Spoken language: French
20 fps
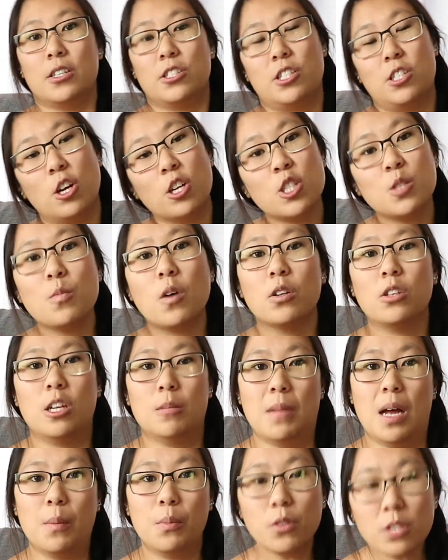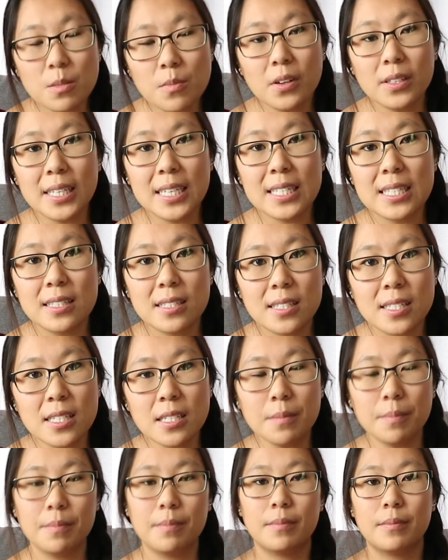je là, tu m'as donné ma bourse, mon
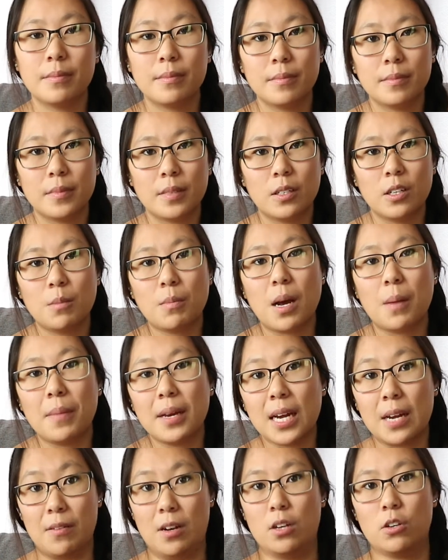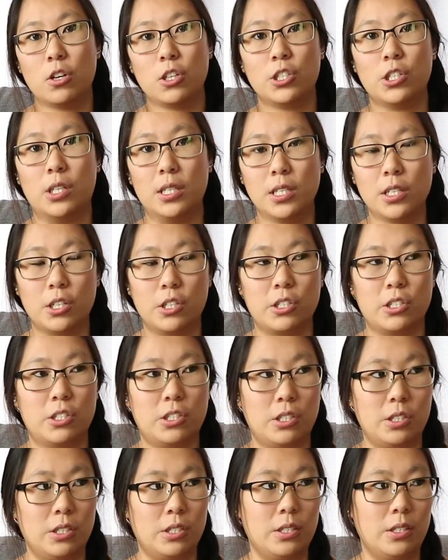esti! Là, ma mère avait encore chialé que
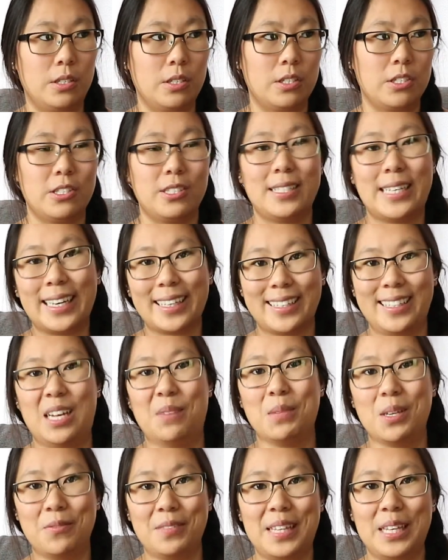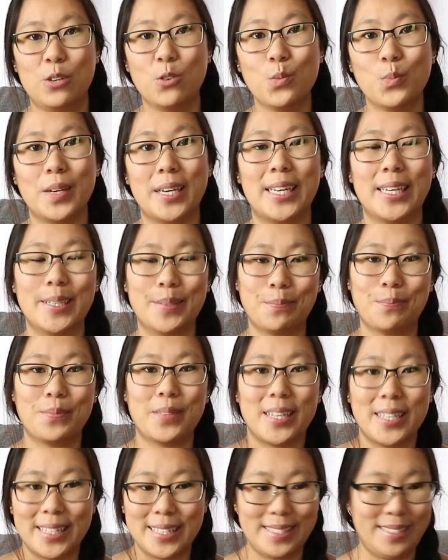je sacre dans mes vidéos, mais
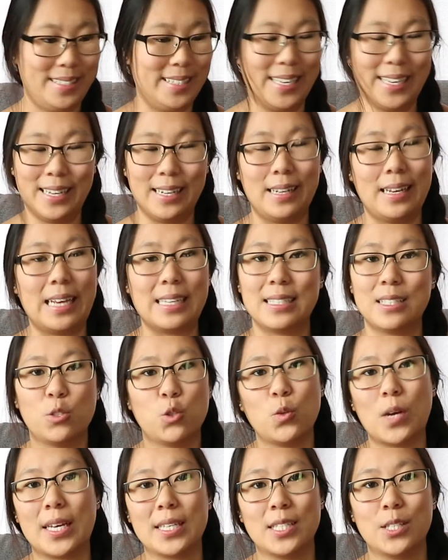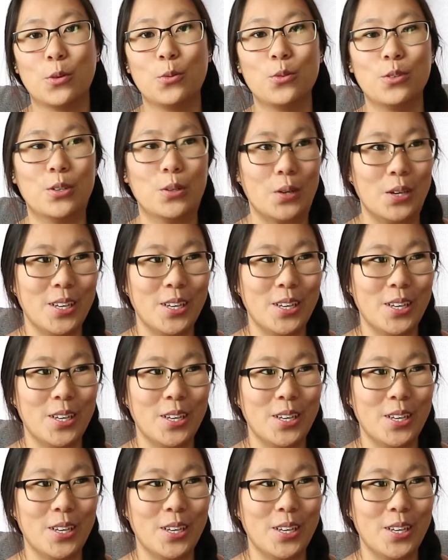c'est la situation, là.